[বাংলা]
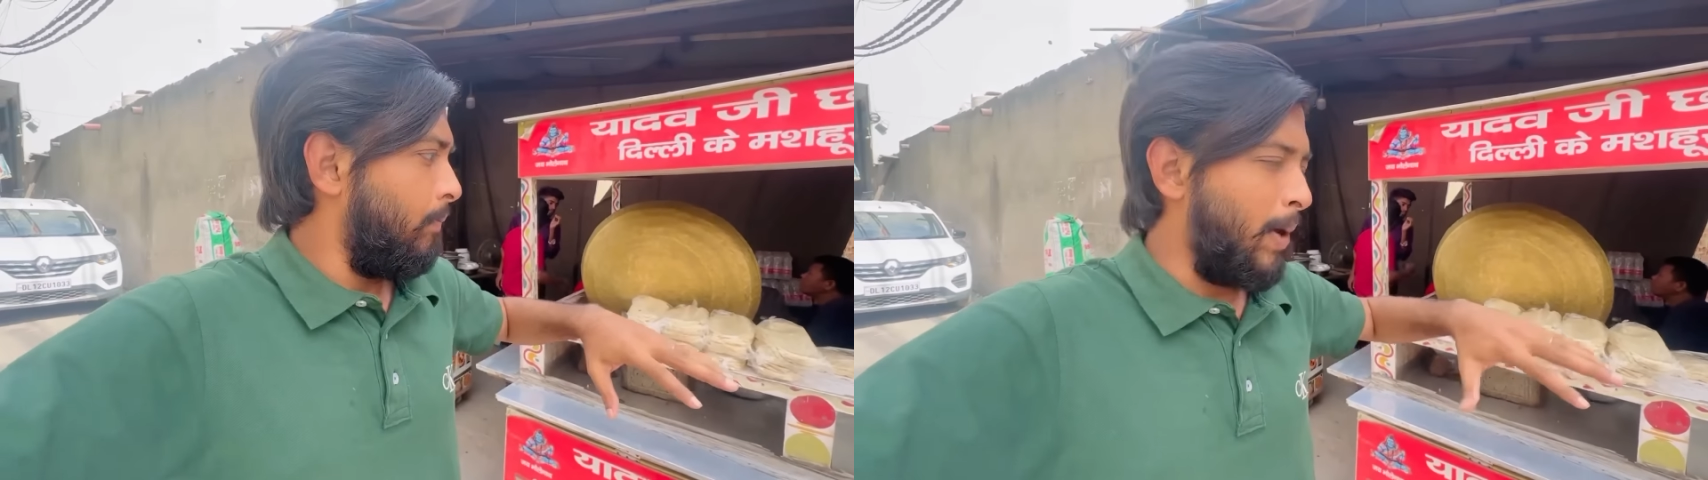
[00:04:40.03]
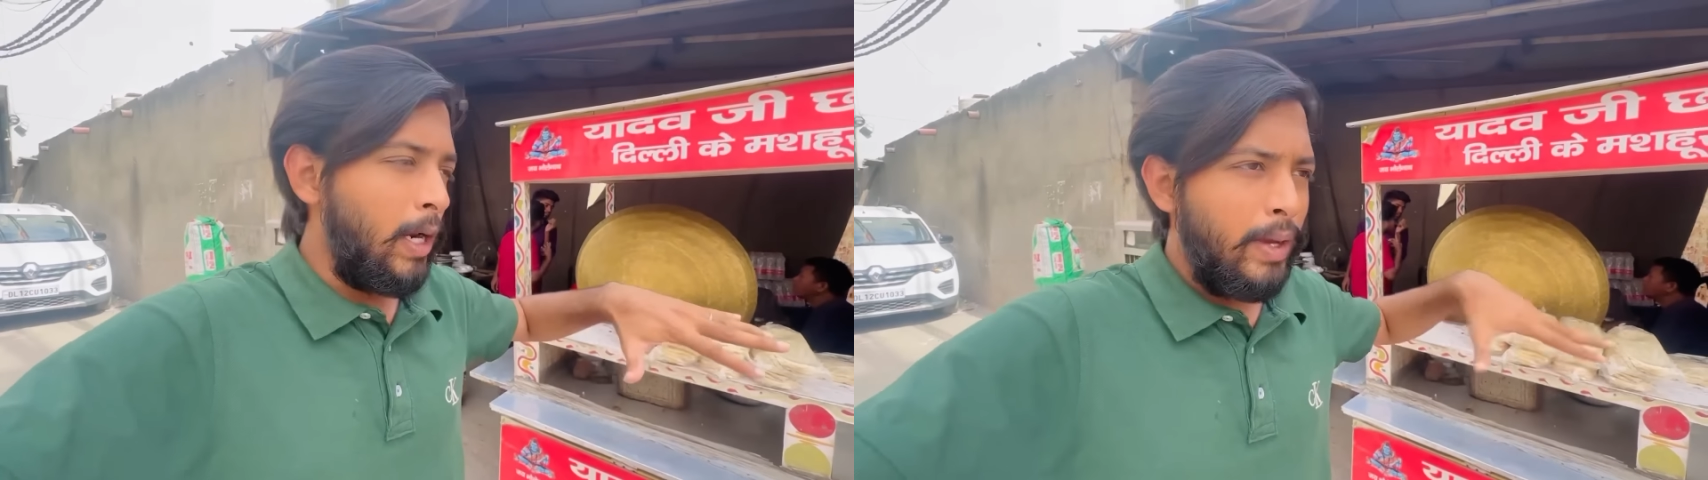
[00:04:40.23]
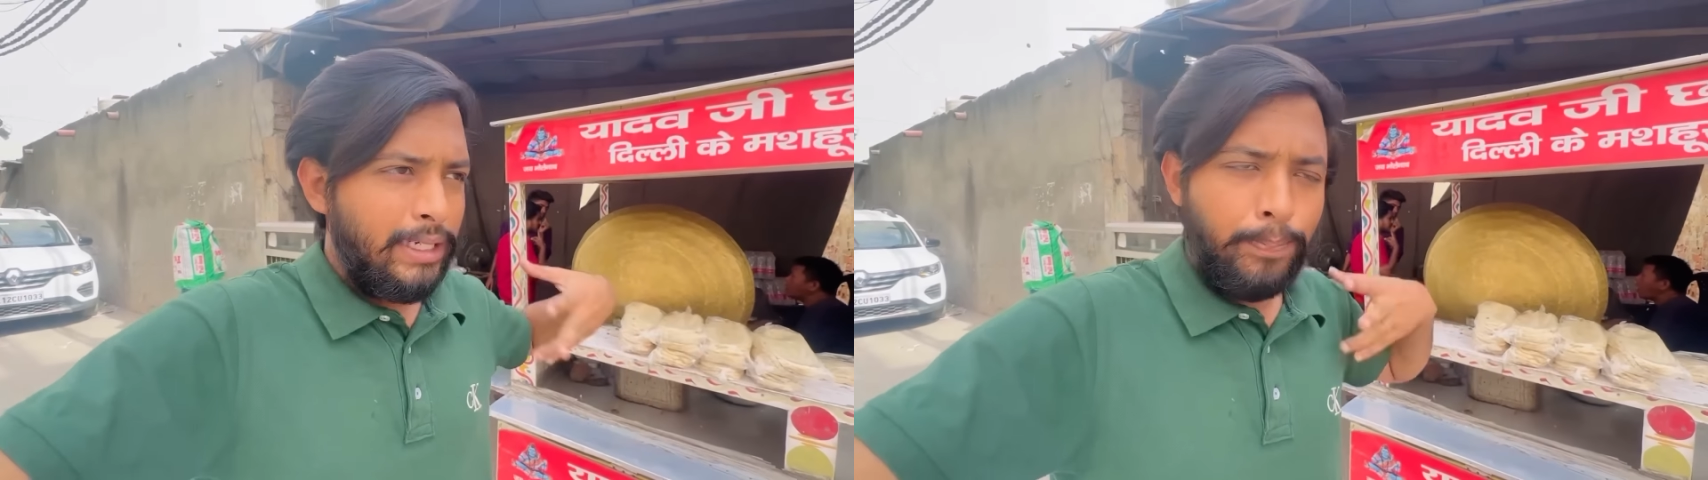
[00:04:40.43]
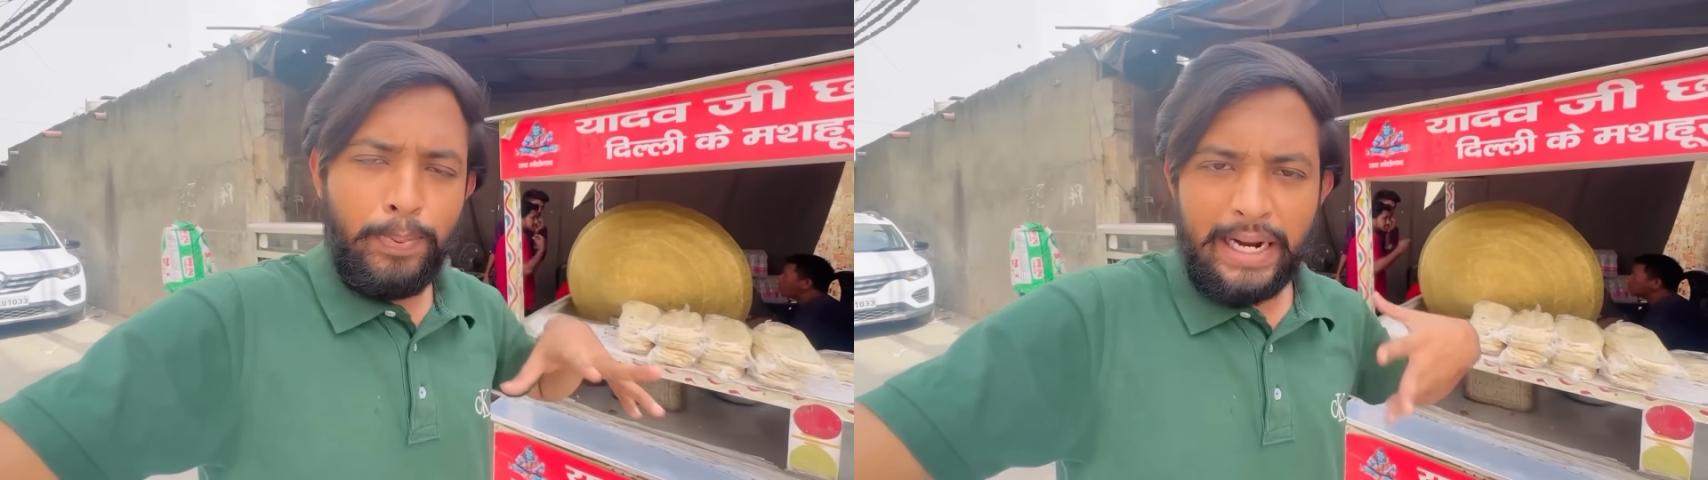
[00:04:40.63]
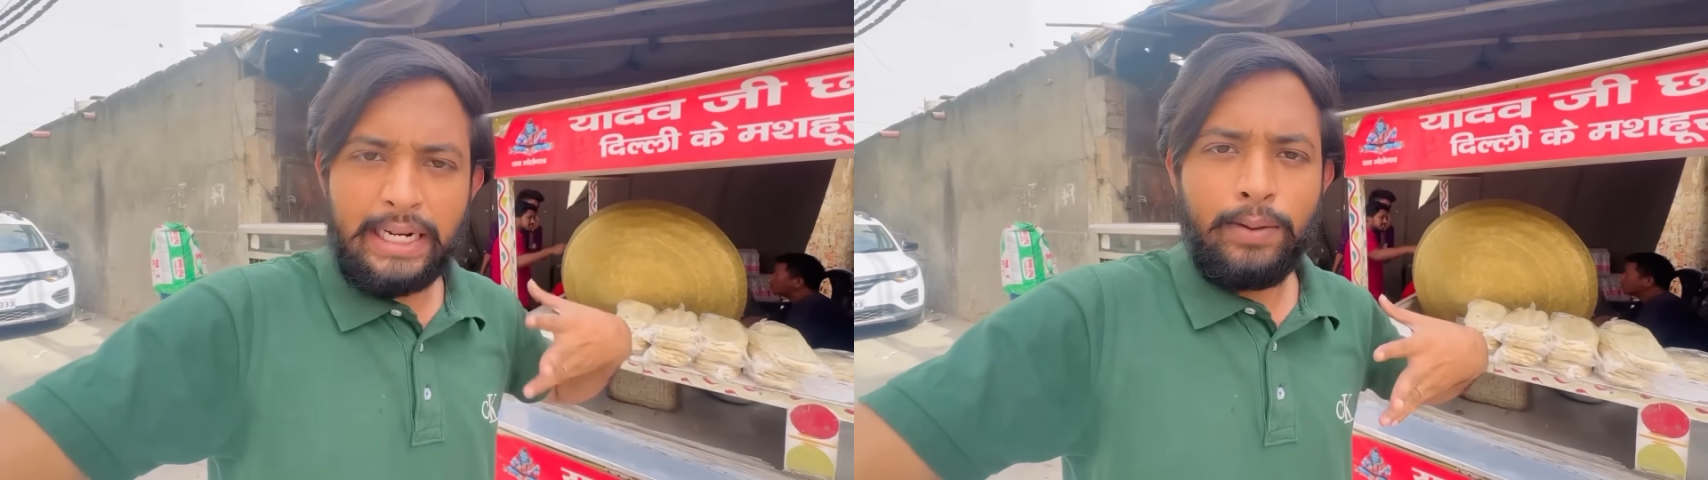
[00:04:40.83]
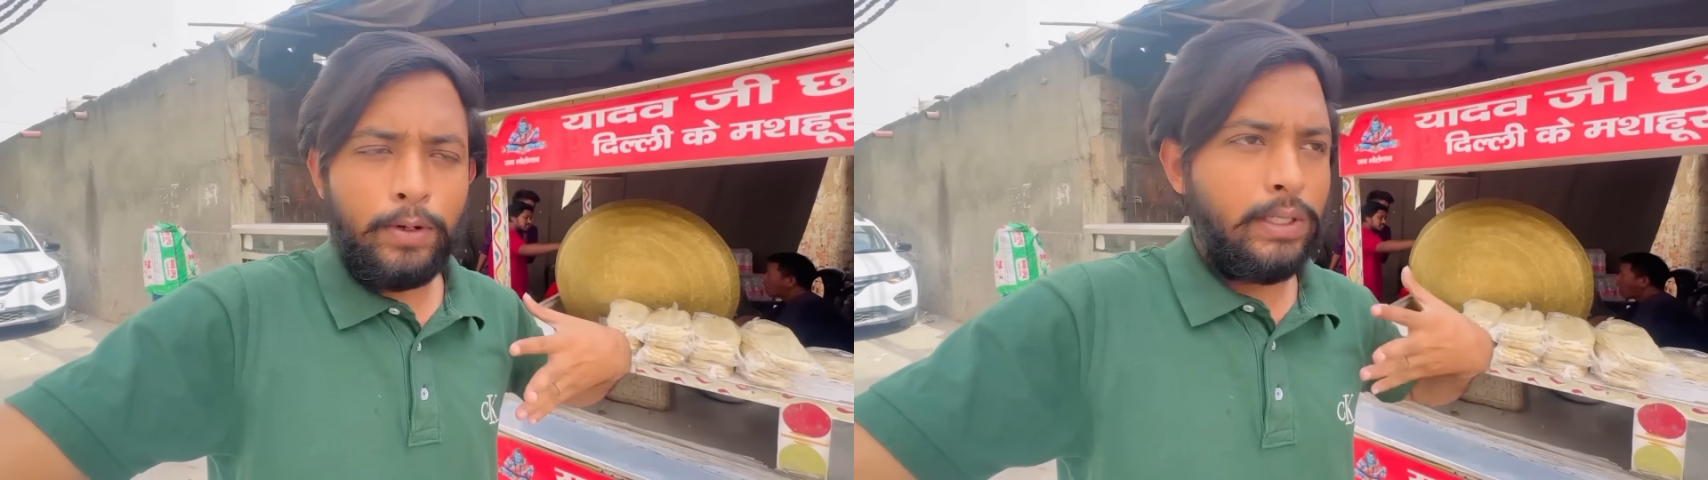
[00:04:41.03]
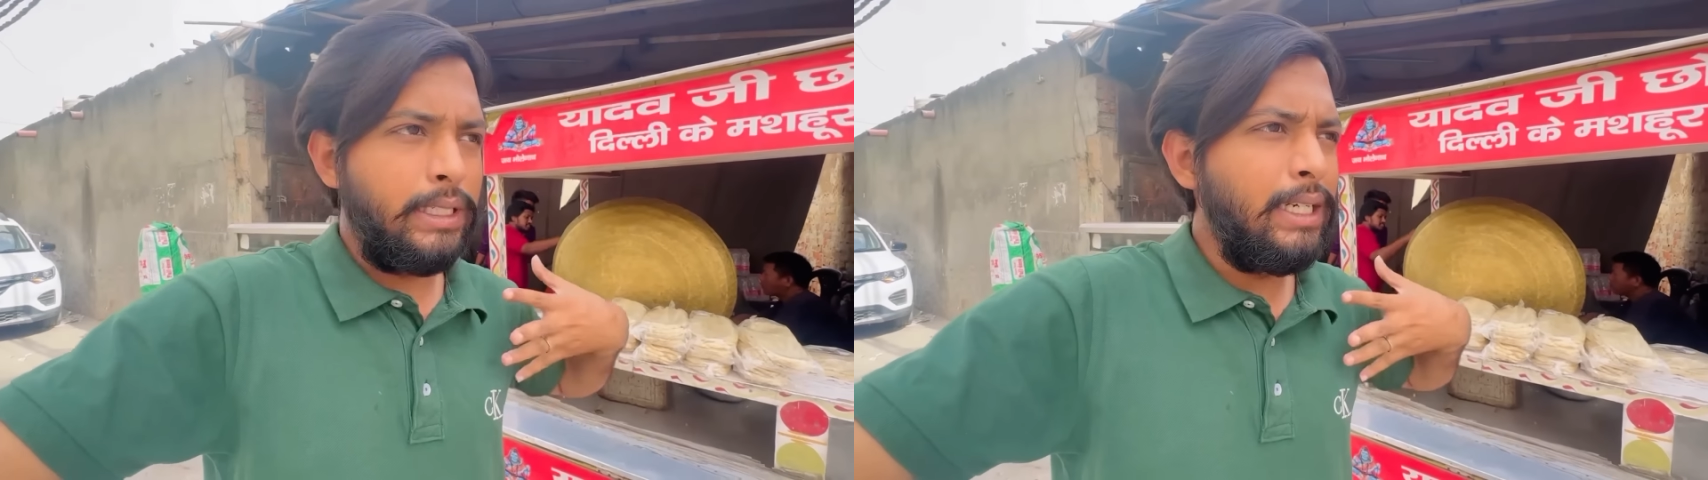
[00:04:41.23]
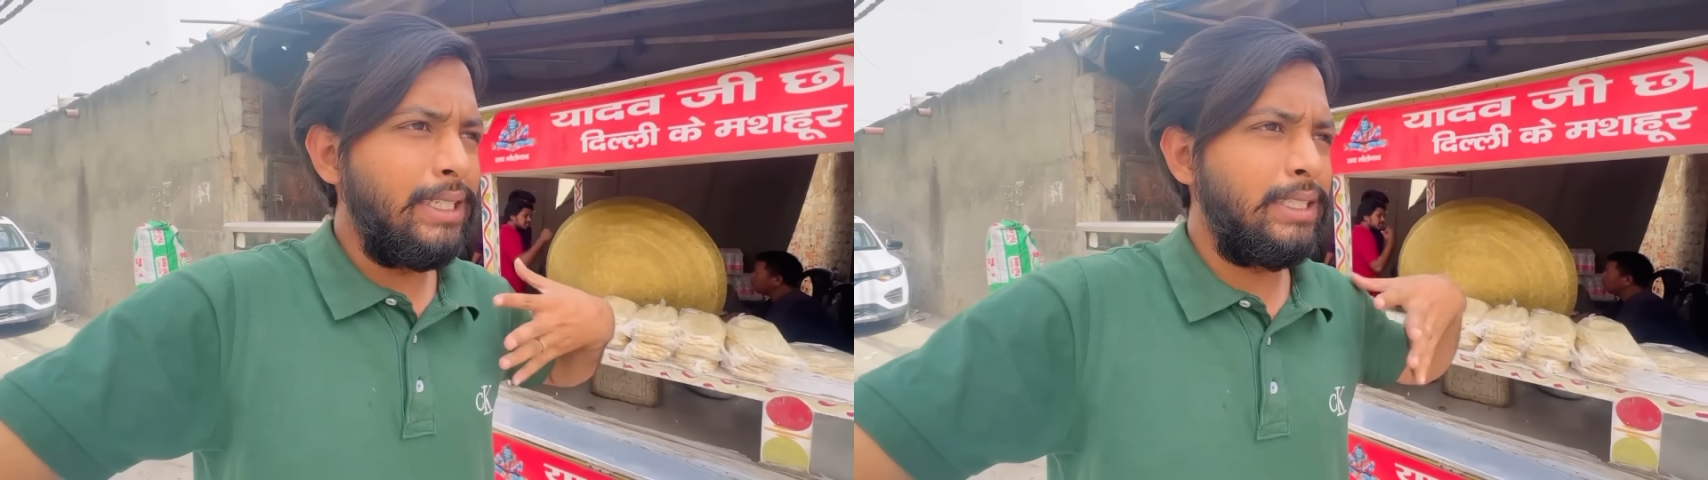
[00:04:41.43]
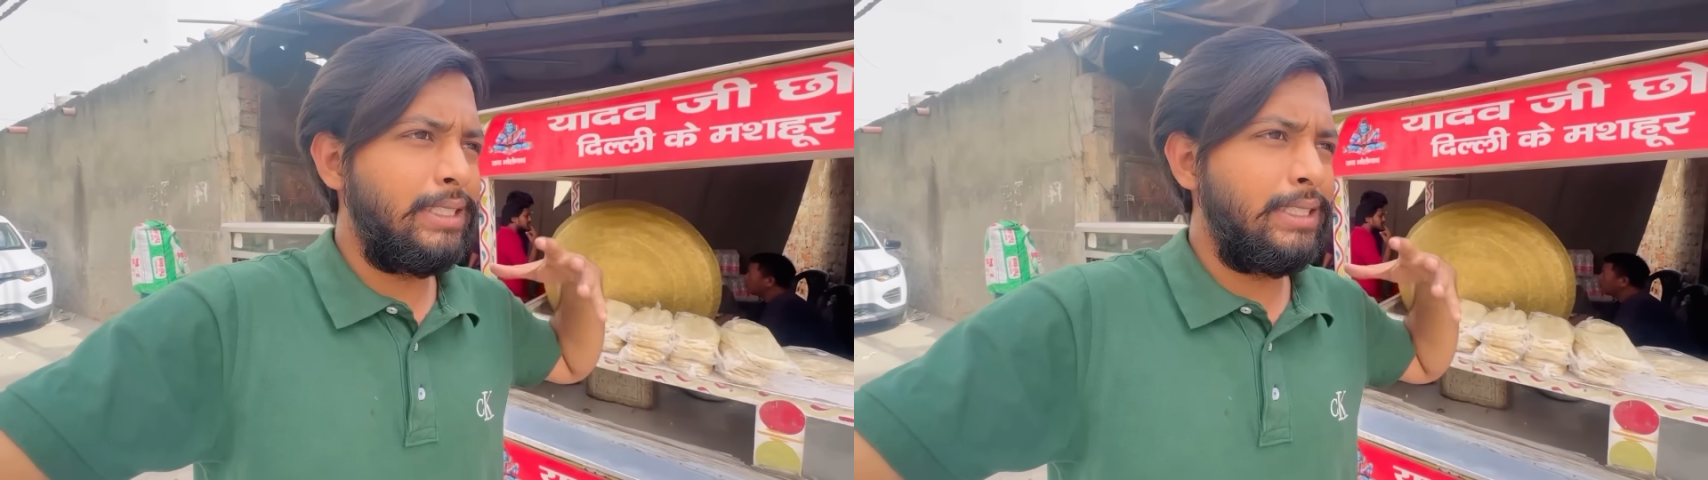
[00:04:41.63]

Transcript: ভালো একটা প্ল্যাটার পাওয়া যায়